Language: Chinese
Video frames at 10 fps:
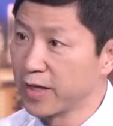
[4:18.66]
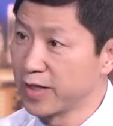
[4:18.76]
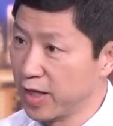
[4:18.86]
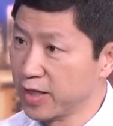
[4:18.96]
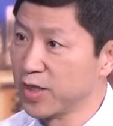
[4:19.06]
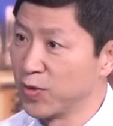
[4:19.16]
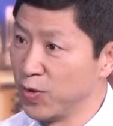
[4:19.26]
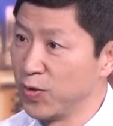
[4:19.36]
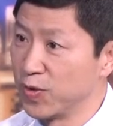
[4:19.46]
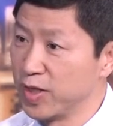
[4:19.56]
的 cash out
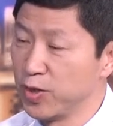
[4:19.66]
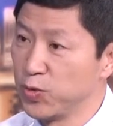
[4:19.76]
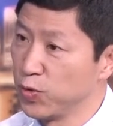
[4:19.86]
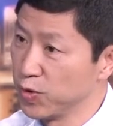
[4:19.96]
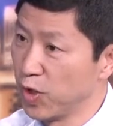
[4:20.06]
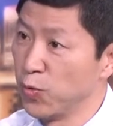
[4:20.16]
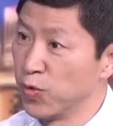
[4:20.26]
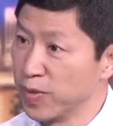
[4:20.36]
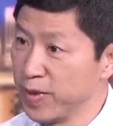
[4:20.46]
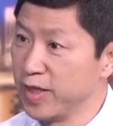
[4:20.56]
的 loan 可以最多到五
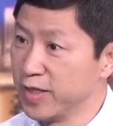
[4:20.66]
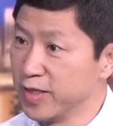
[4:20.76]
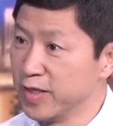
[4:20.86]
个 million，